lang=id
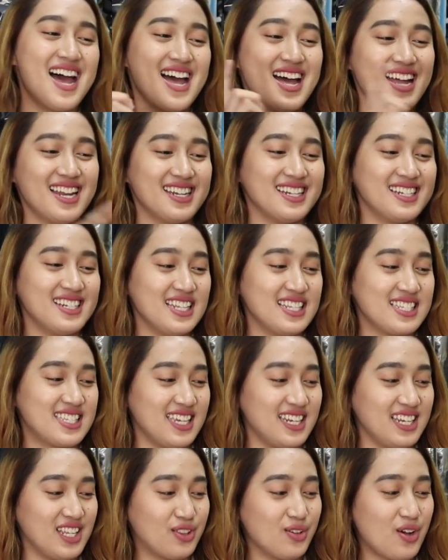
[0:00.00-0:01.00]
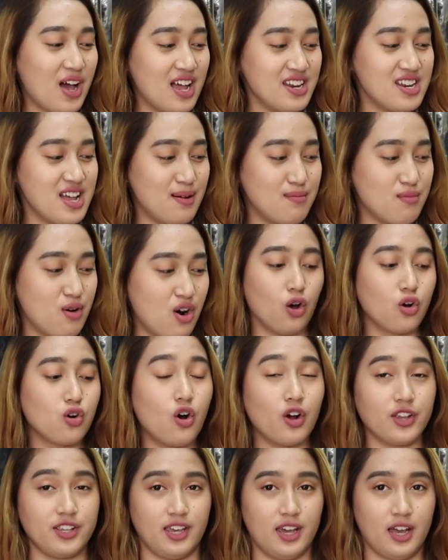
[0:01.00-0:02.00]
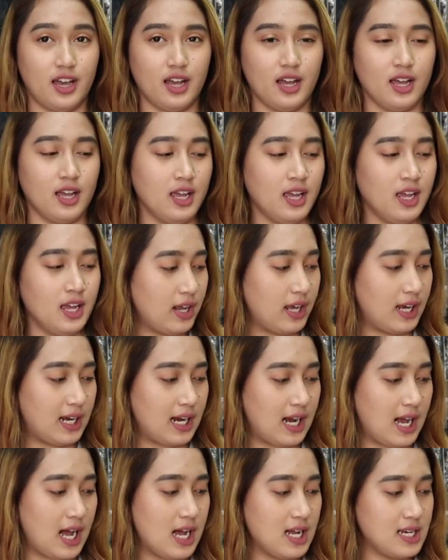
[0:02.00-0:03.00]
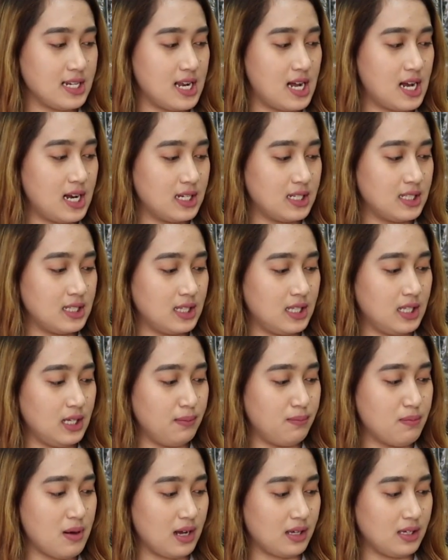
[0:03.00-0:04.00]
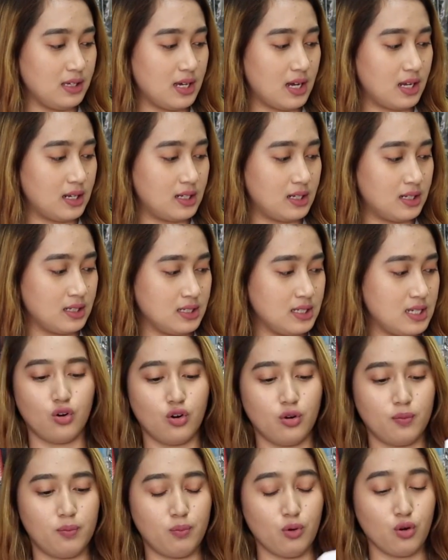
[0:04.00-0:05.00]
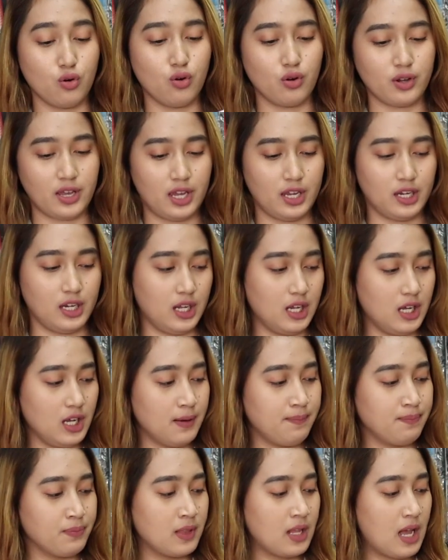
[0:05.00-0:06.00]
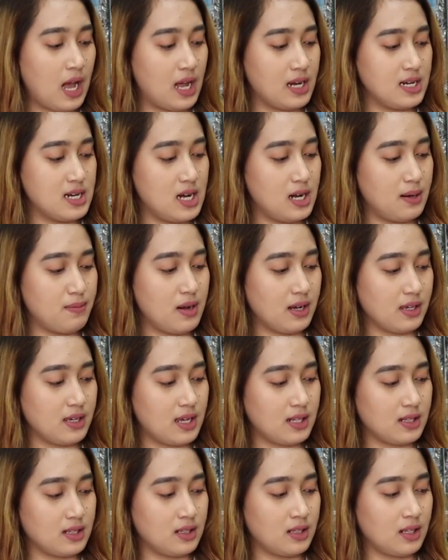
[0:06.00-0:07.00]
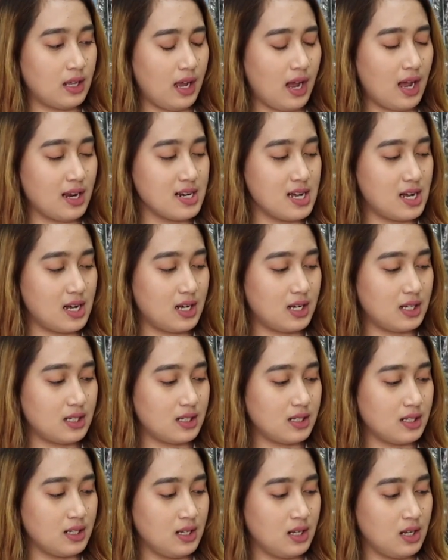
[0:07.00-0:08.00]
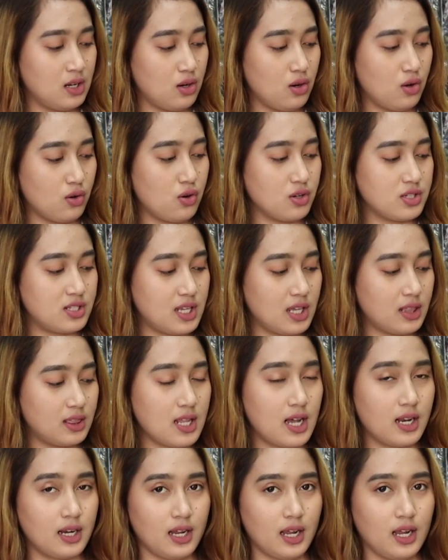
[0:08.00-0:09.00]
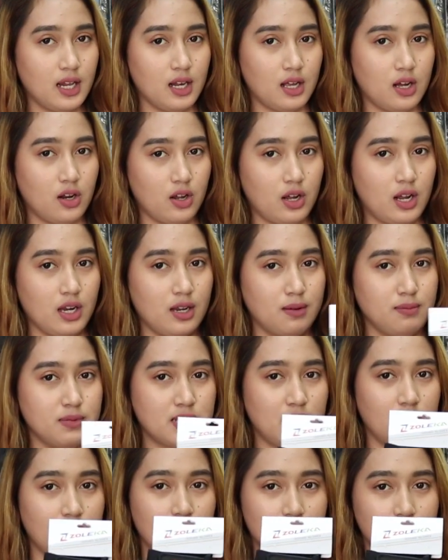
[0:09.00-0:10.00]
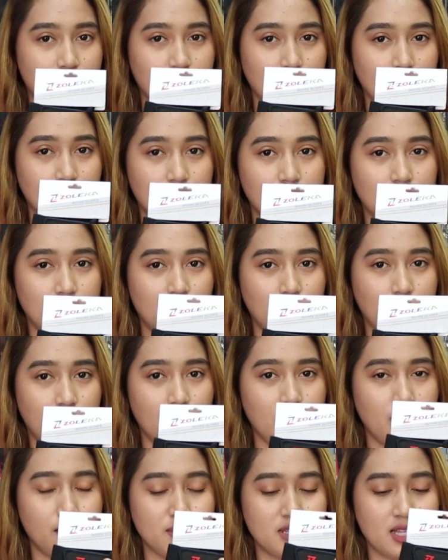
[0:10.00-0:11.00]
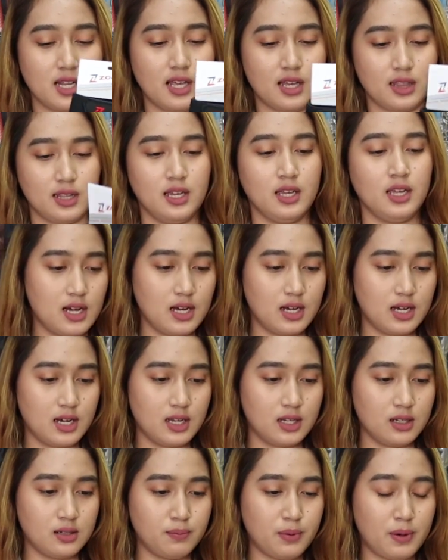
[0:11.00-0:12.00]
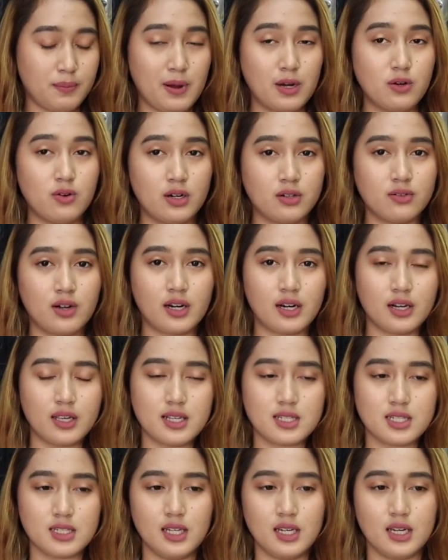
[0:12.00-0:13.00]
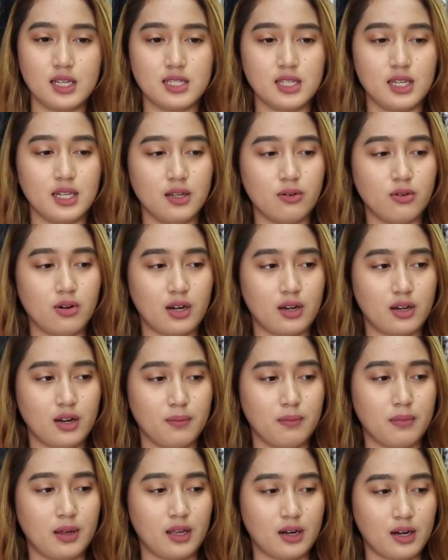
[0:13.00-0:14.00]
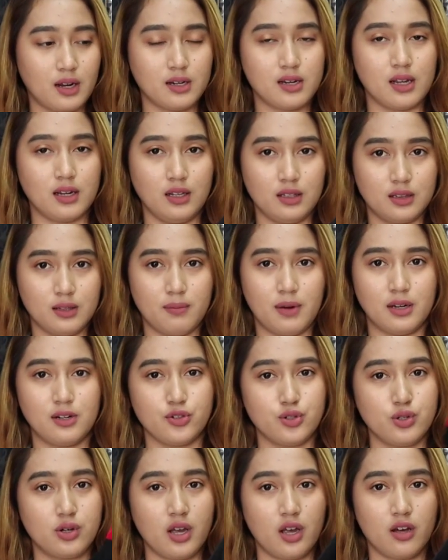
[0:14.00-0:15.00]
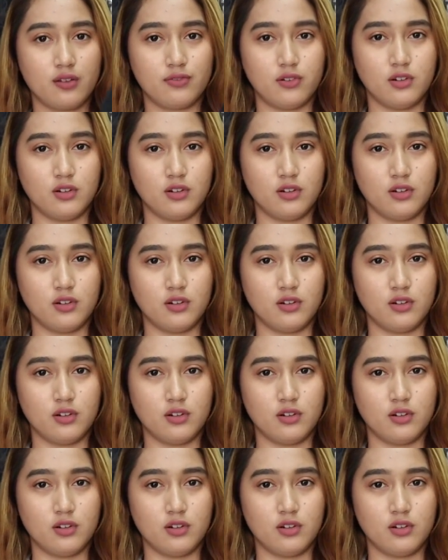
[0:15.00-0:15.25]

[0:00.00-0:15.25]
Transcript: dan di sini tuh ada logonya Zoleka dan di bagian punggungnya ini ada bagian eh ada logo Z dan L kalau kalian bisa kelihatan nih kalau kalian bisa lihat dan perpaduan warnanya sendiri sih ini warna merah dan hitam ada juga